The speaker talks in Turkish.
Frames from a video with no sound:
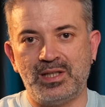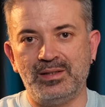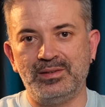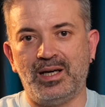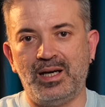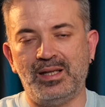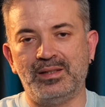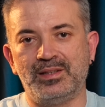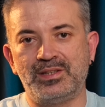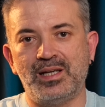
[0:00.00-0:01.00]
Kendi
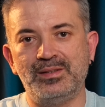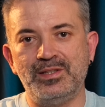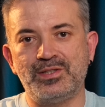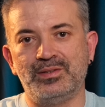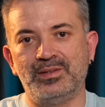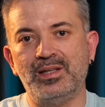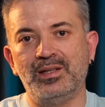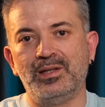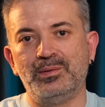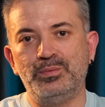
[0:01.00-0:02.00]
ailende, kendi işinde
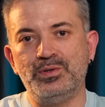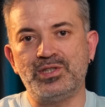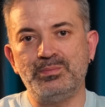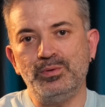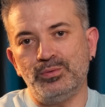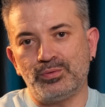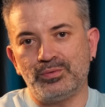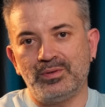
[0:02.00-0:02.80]
bu işi büyüt.